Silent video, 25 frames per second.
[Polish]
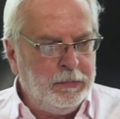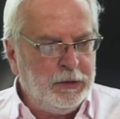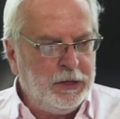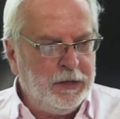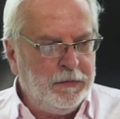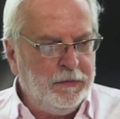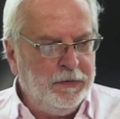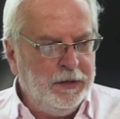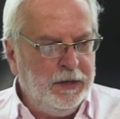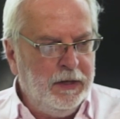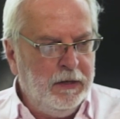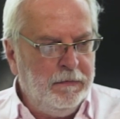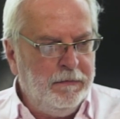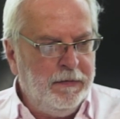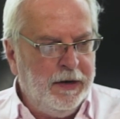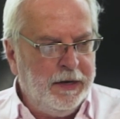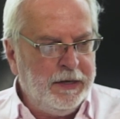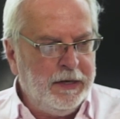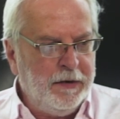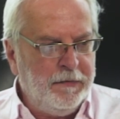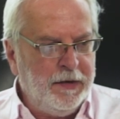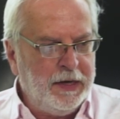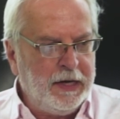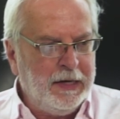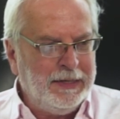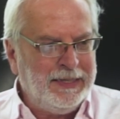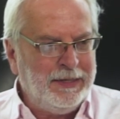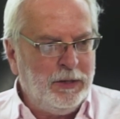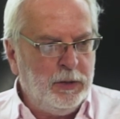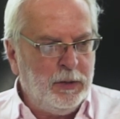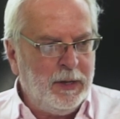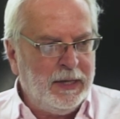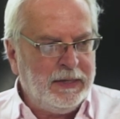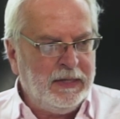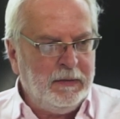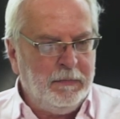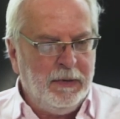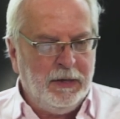przewidywania, w jakiej
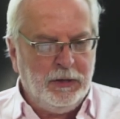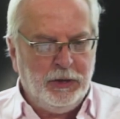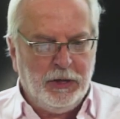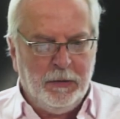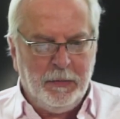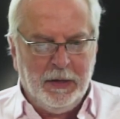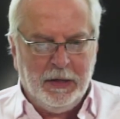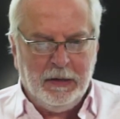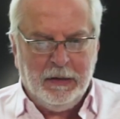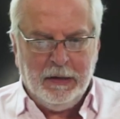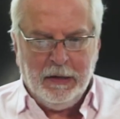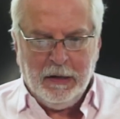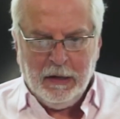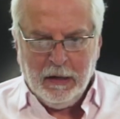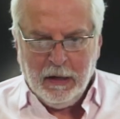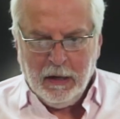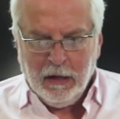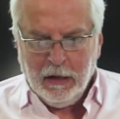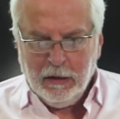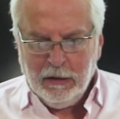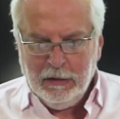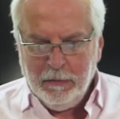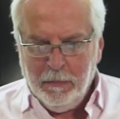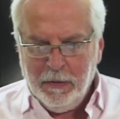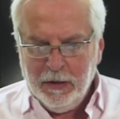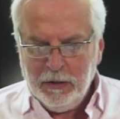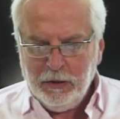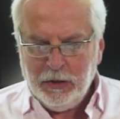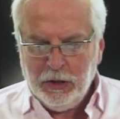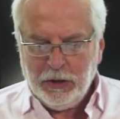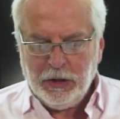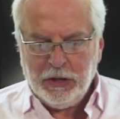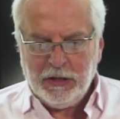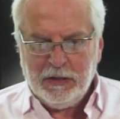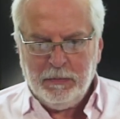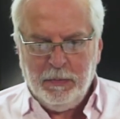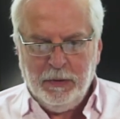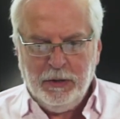sytuacji będziemy, gdy będzie
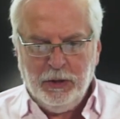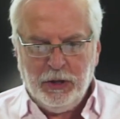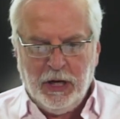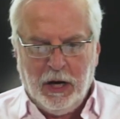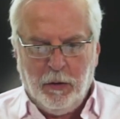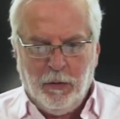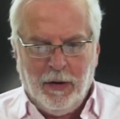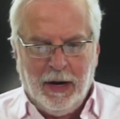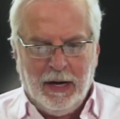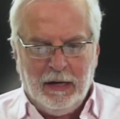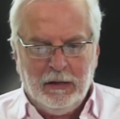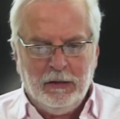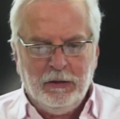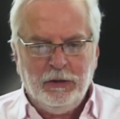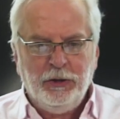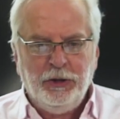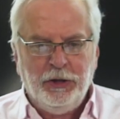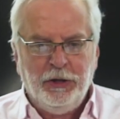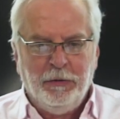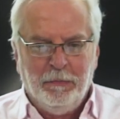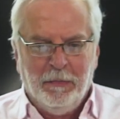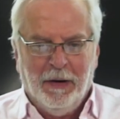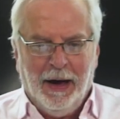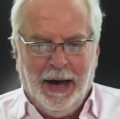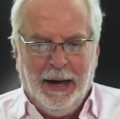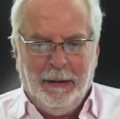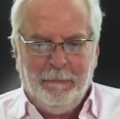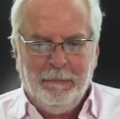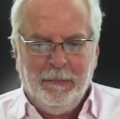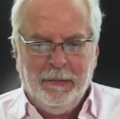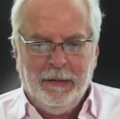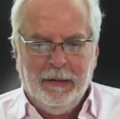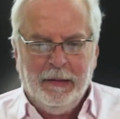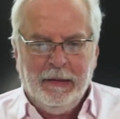się zbliżała zima?